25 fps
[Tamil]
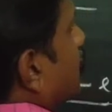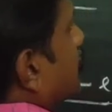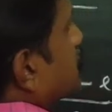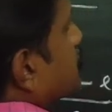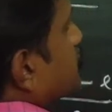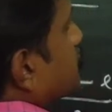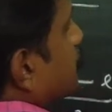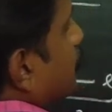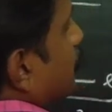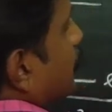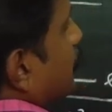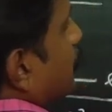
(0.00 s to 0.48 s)

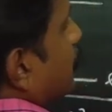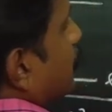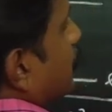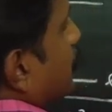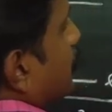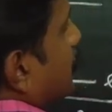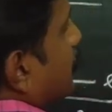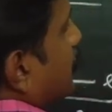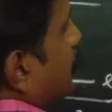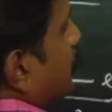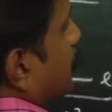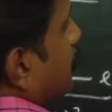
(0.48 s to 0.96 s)
இ
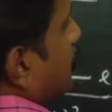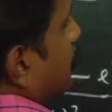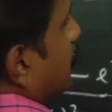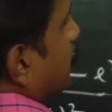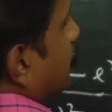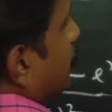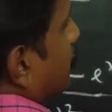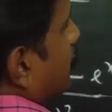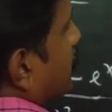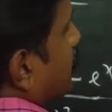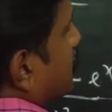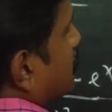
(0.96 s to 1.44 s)
பவர்
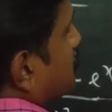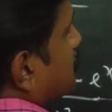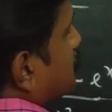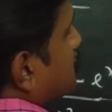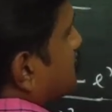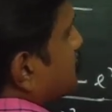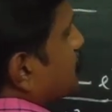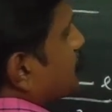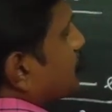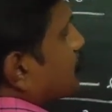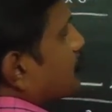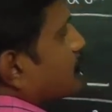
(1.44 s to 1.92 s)
எக்ஸ்
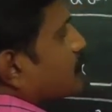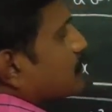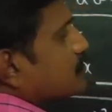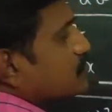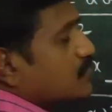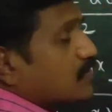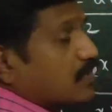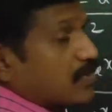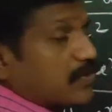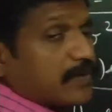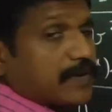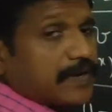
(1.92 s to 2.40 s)
இஸ்
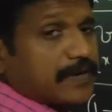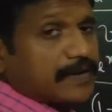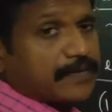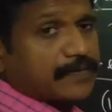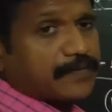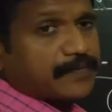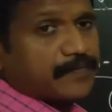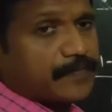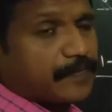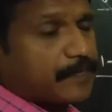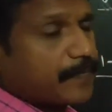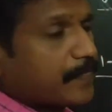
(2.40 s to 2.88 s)
equal to
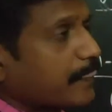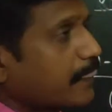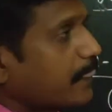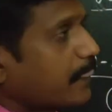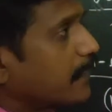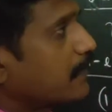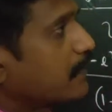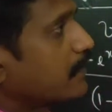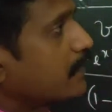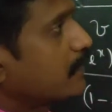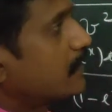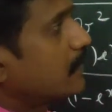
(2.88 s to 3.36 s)
ஜீரோன்னு
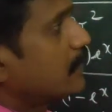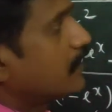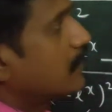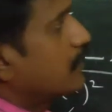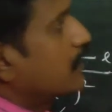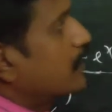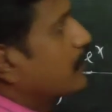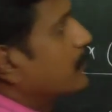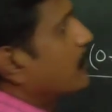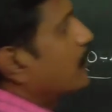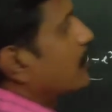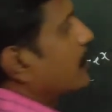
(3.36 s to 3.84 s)
வந்துடும்
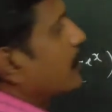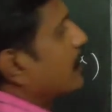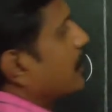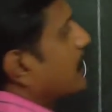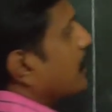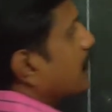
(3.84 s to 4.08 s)
ஆனால் இப்போ